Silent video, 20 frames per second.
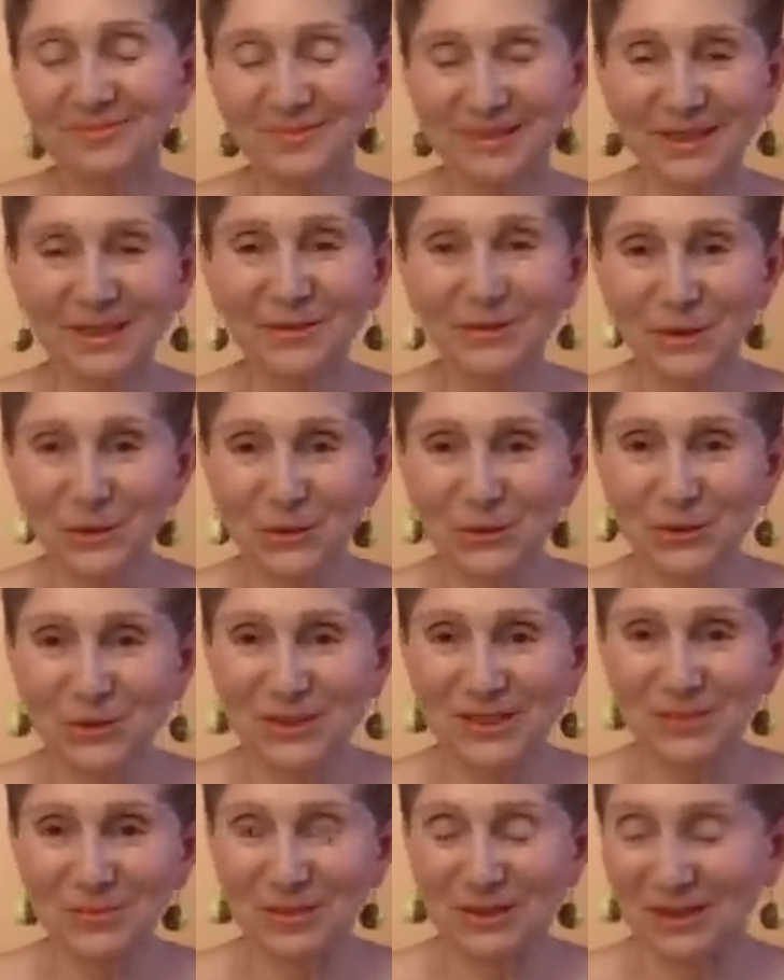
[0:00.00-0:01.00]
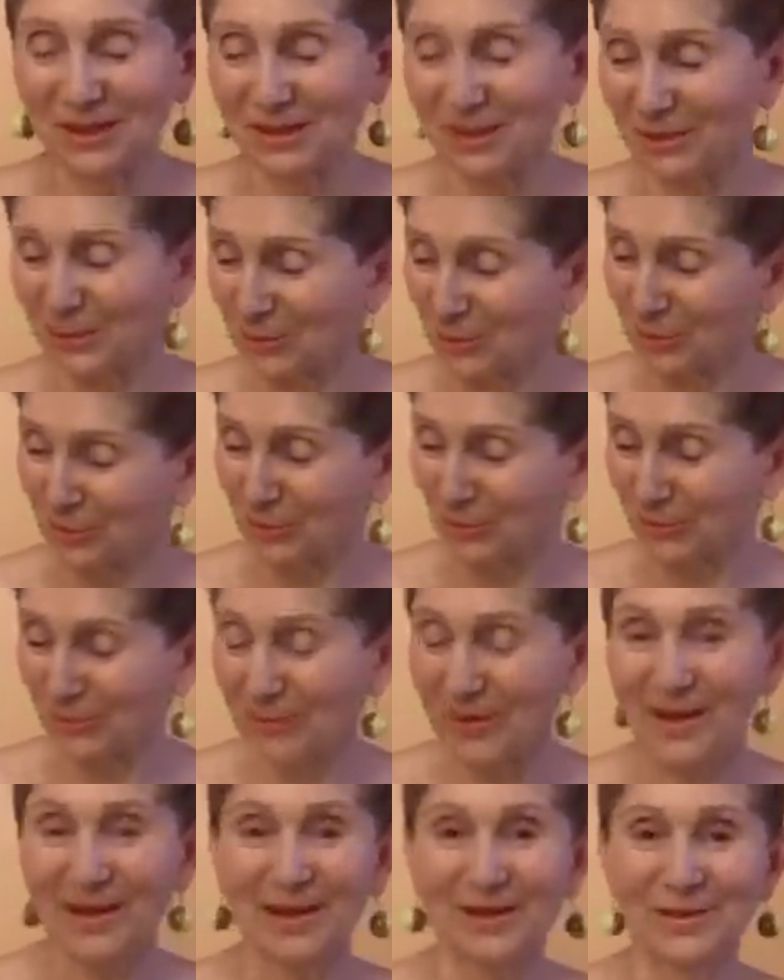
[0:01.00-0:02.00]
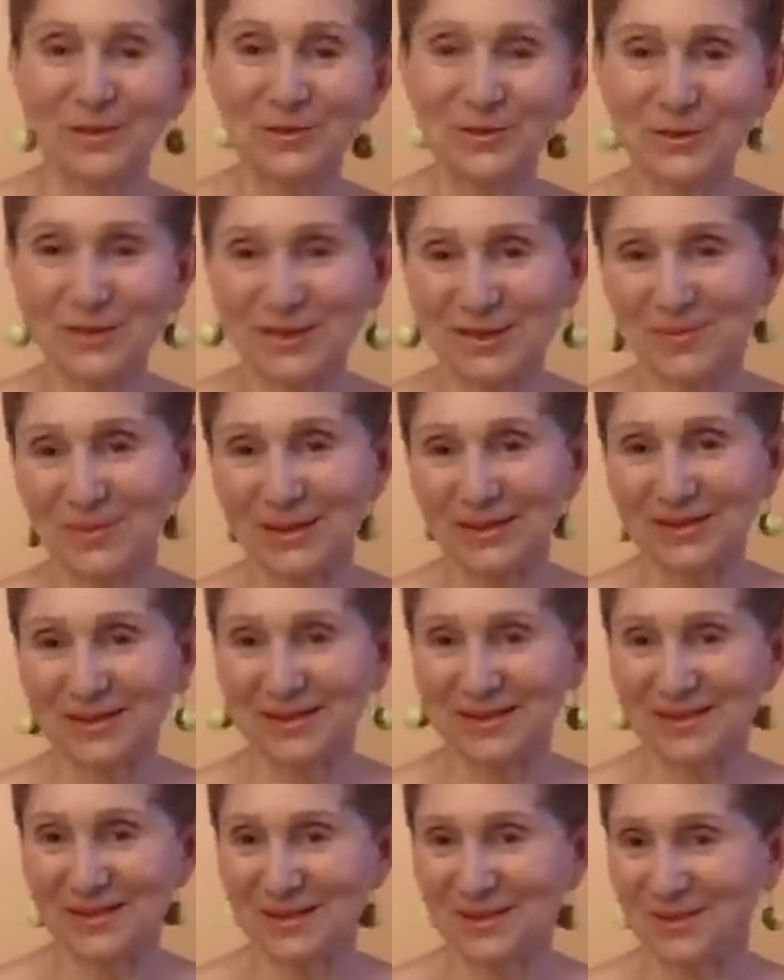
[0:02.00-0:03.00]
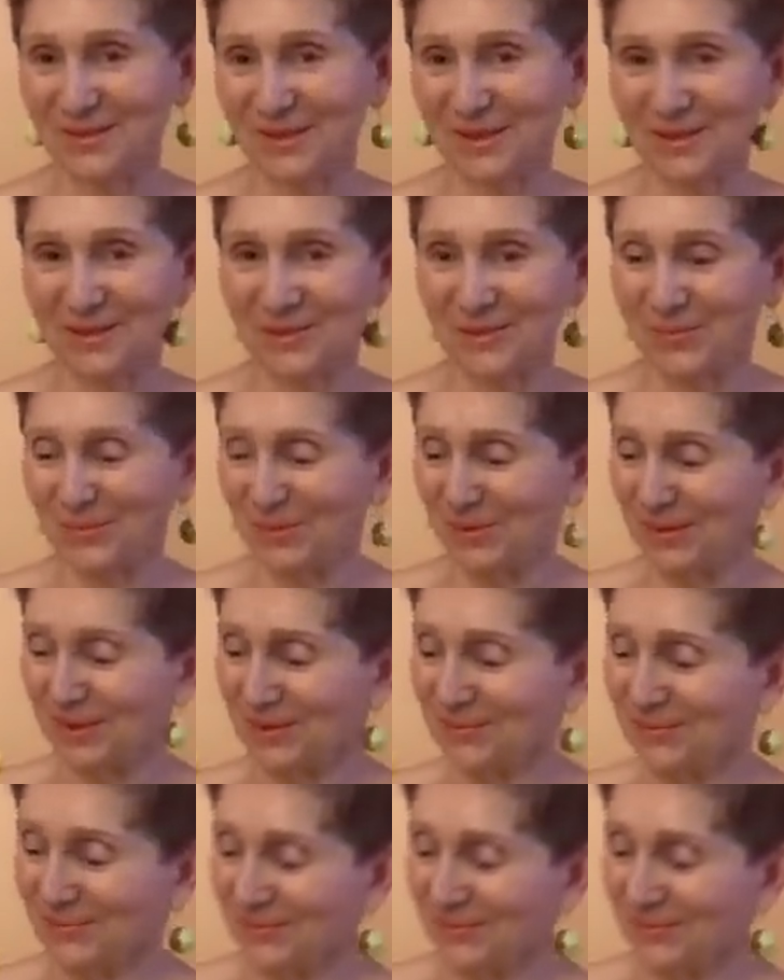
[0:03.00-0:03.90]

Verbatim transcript: Говорит, тоже себе такие куплю. Ну вот, смотрите, что я купила.